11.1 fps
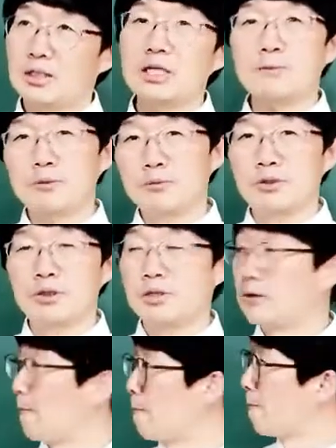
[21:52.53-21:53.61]
이
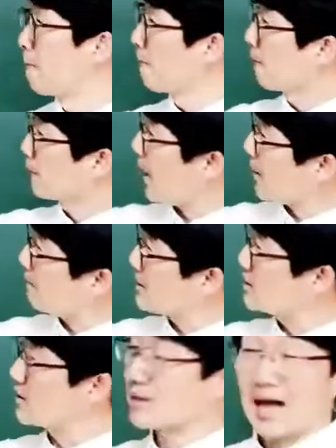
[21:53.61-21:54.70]
작품은 딱
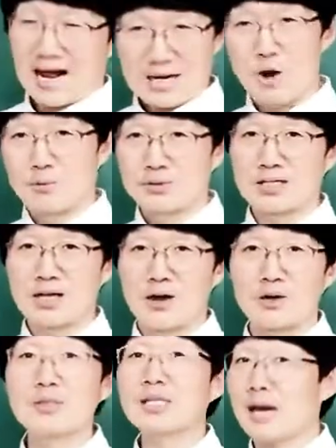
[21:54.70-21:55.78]
봤을 때 나가 없잖아요.
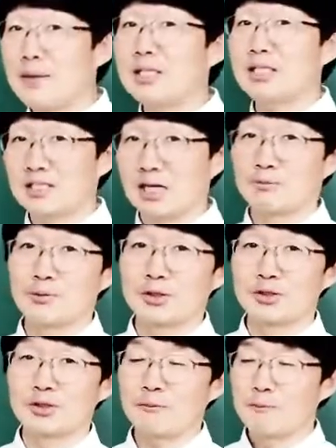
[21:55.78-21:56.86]
그러면 3인칭
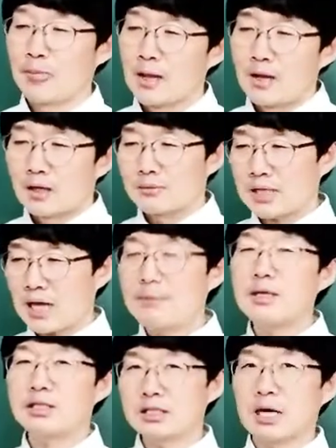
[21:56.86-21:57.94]
작품이거든요. 그럼
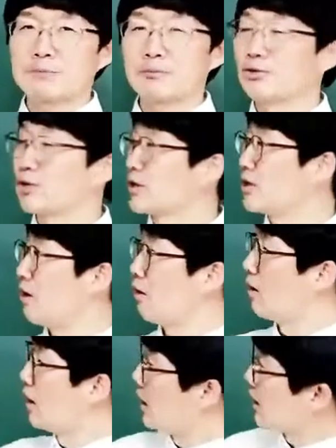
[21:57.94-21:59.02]
3인칭 작품
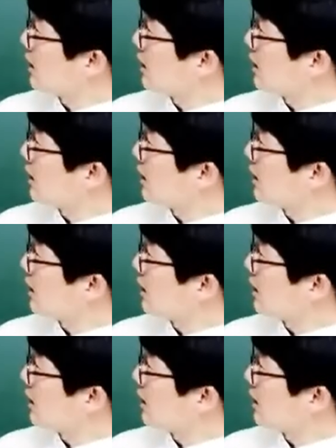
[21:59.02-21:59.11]
중에서